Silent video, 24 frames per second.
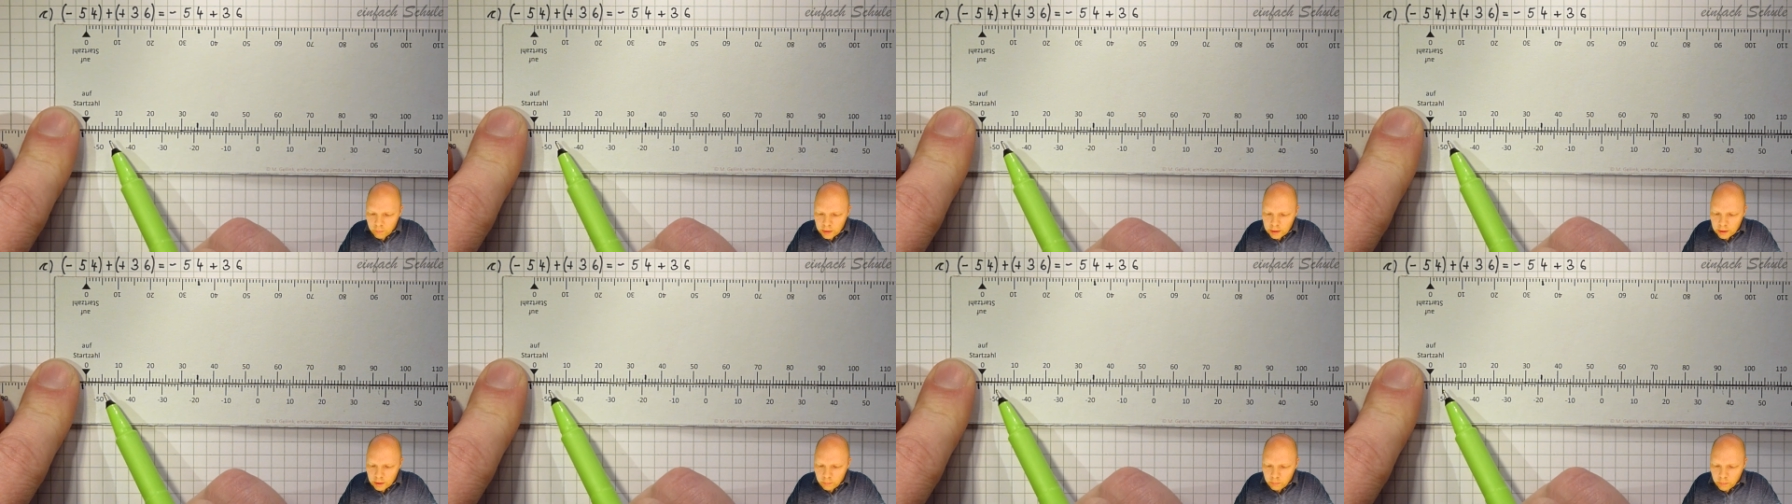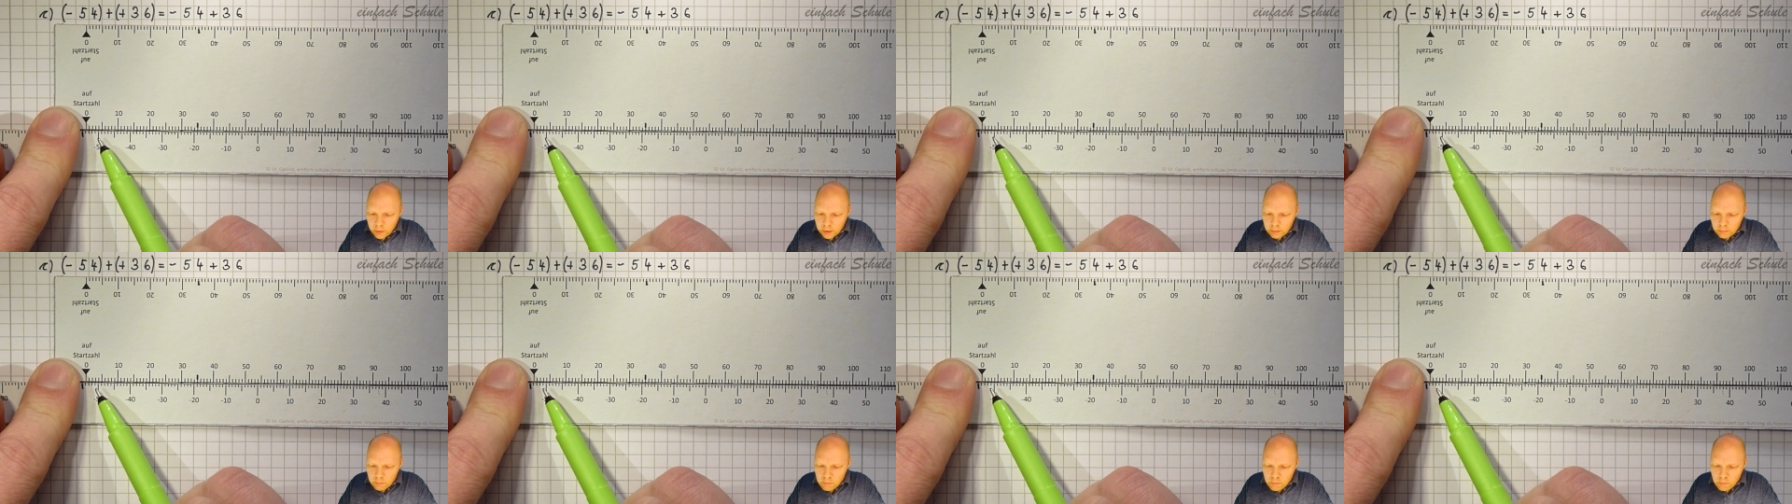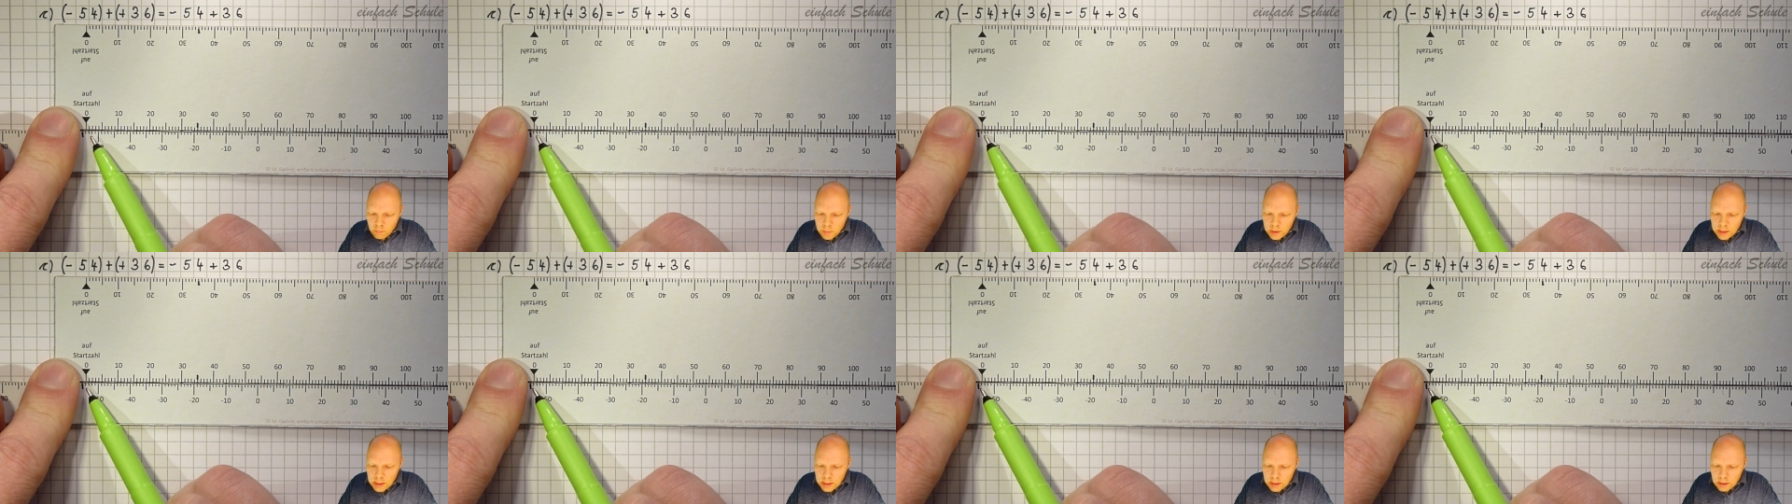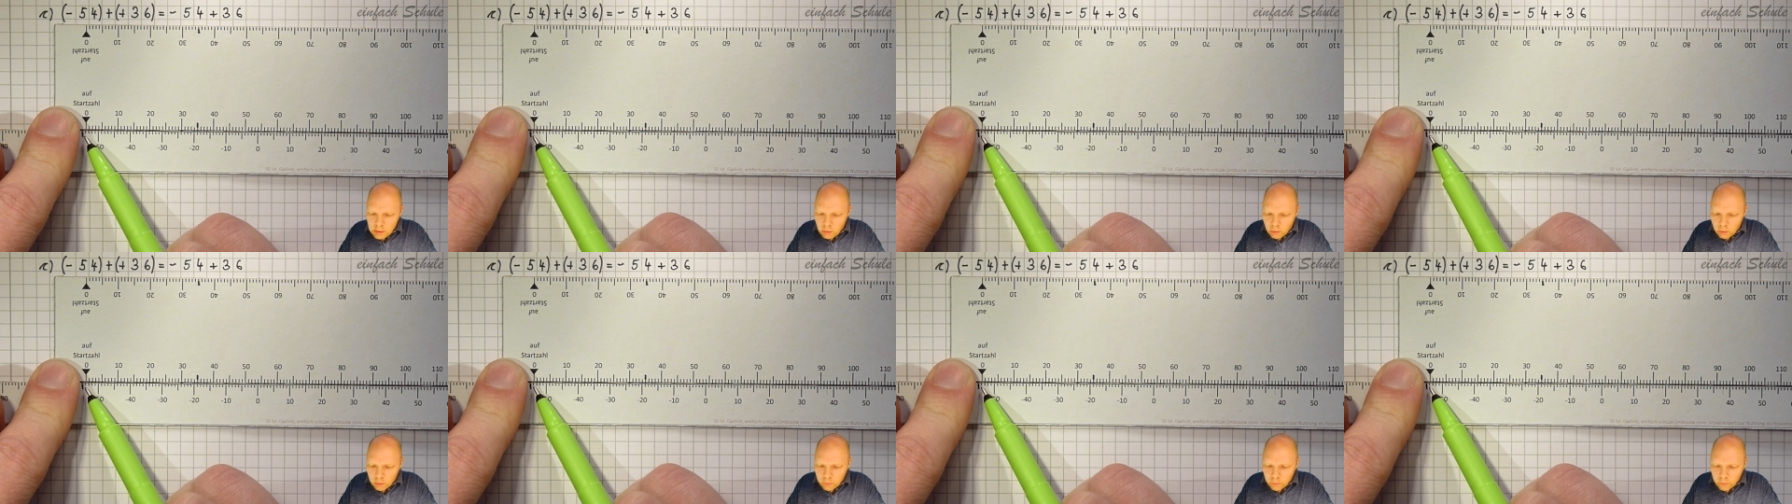wenn ich bei
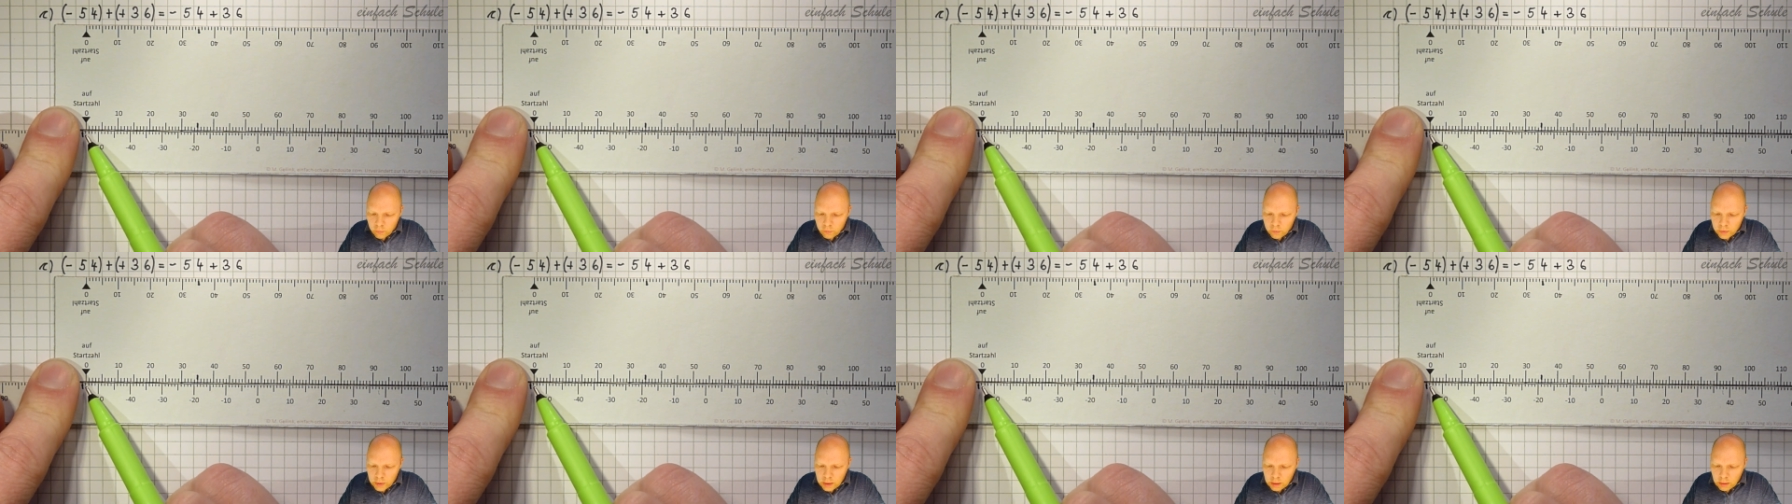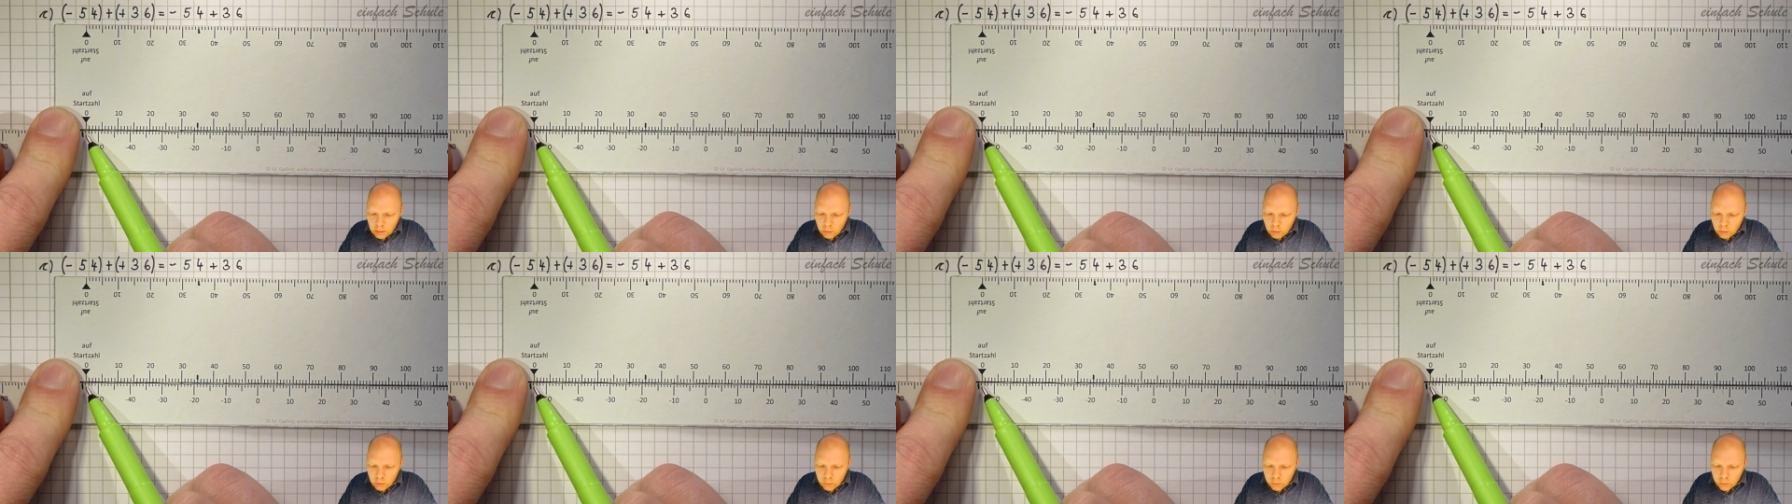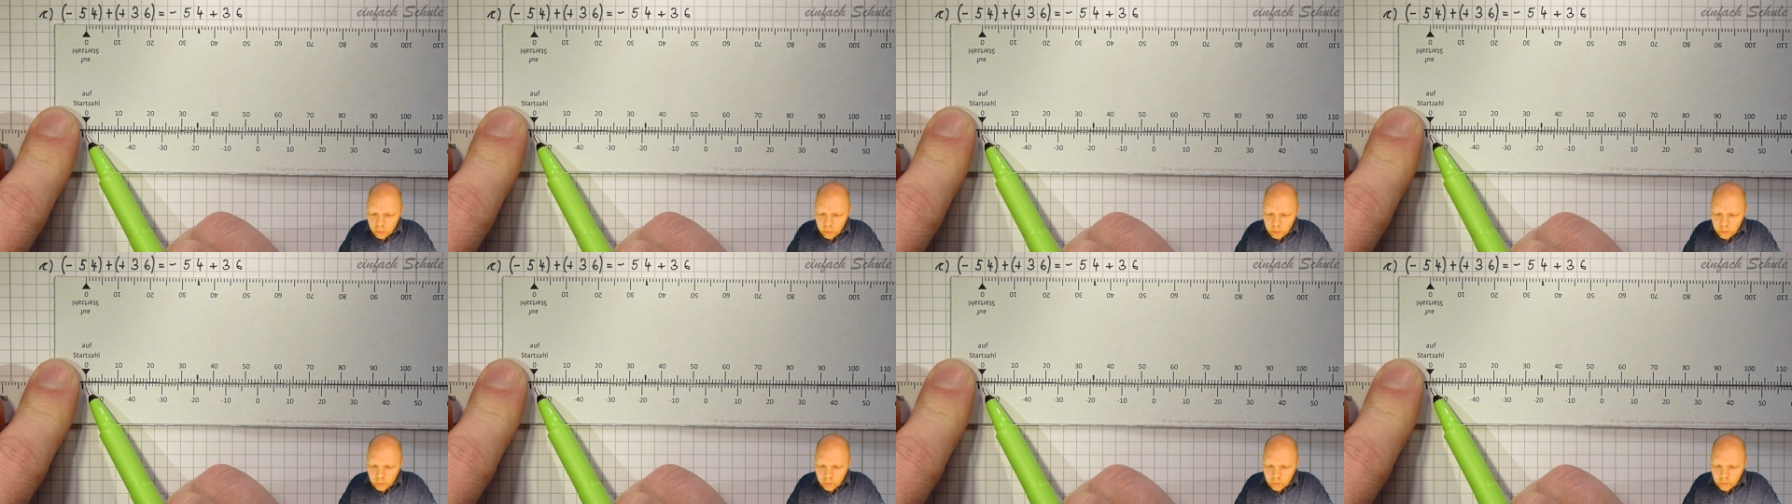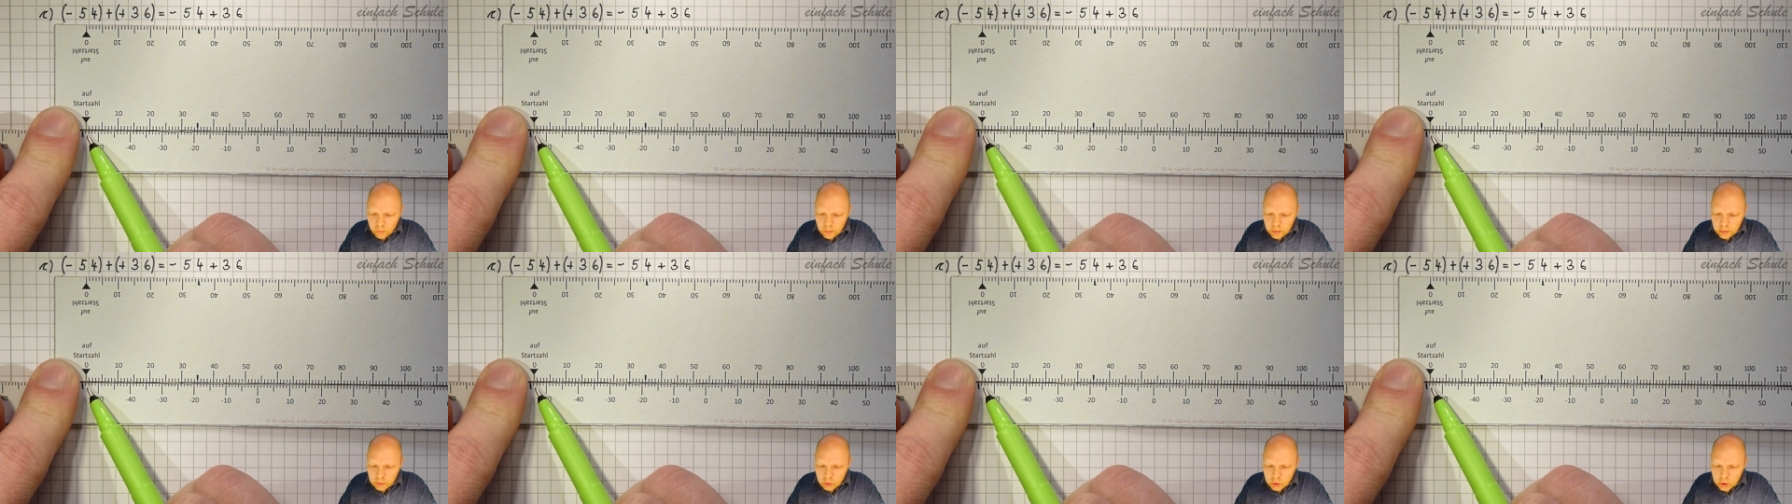minus
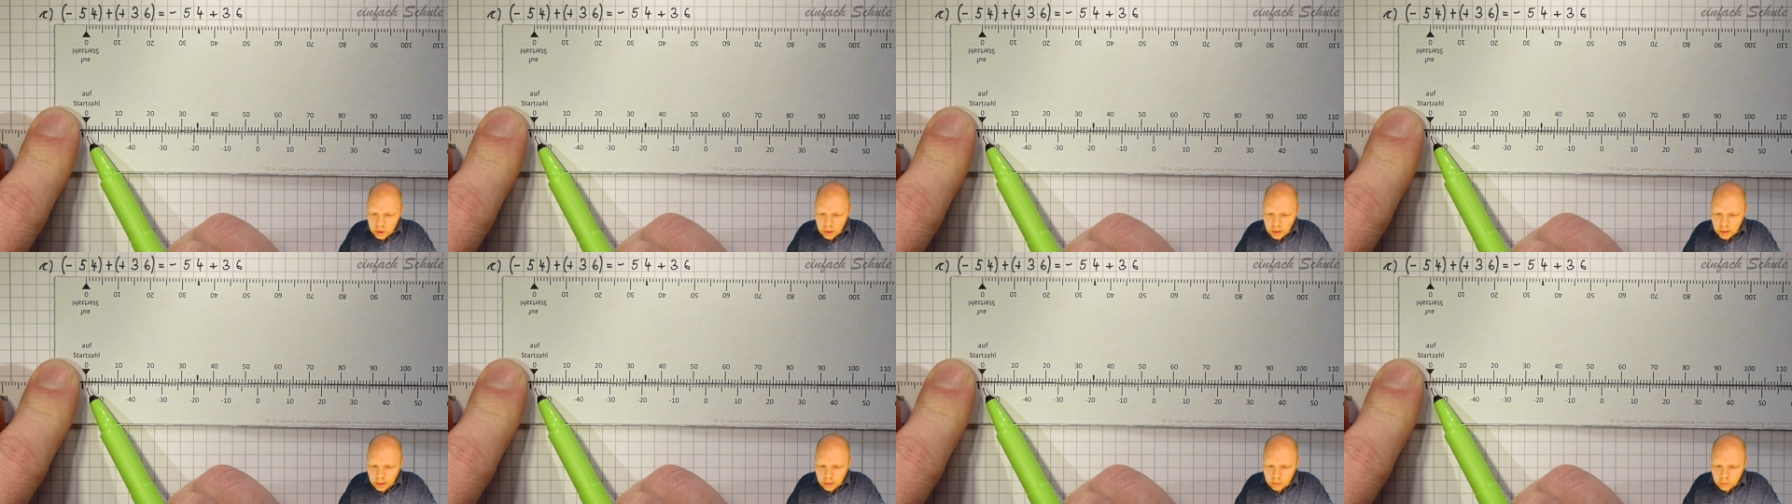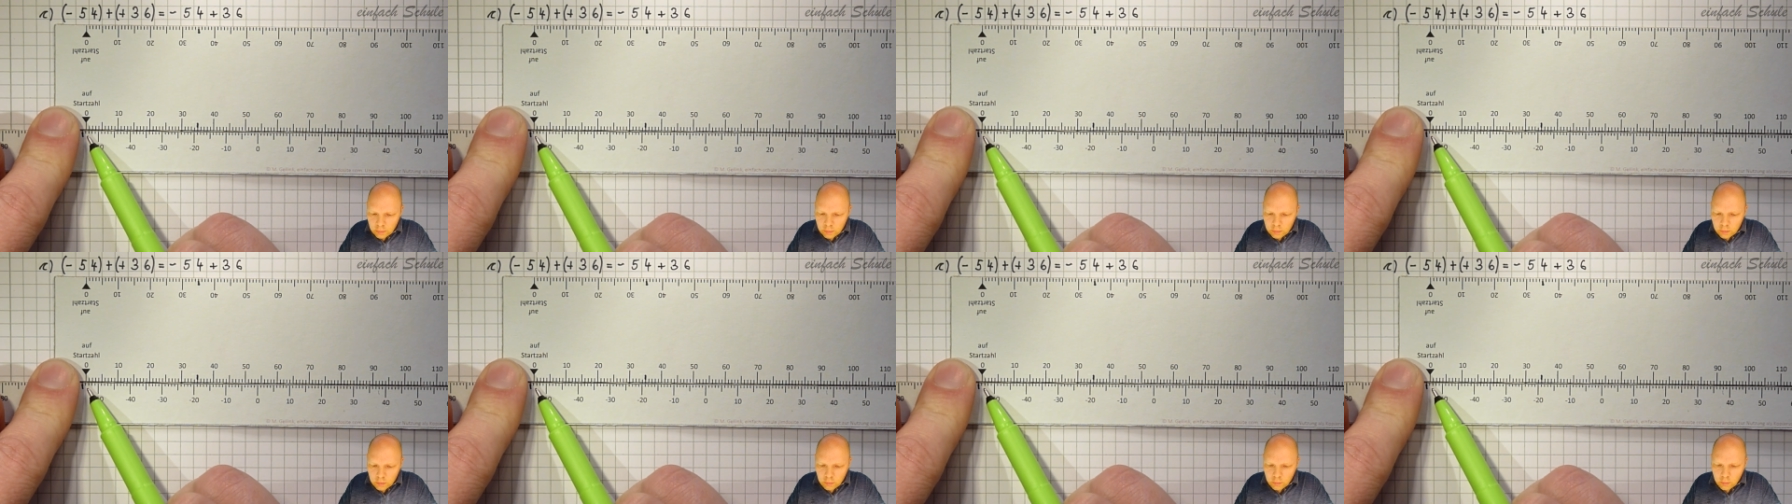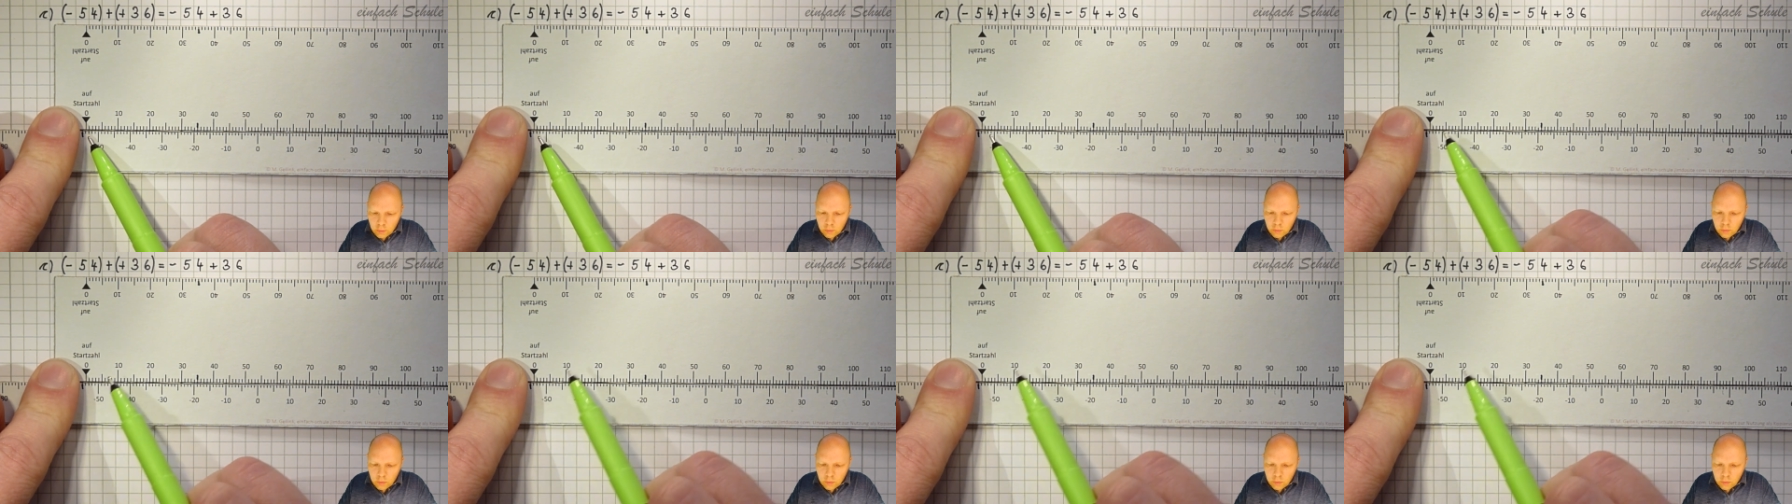54 starte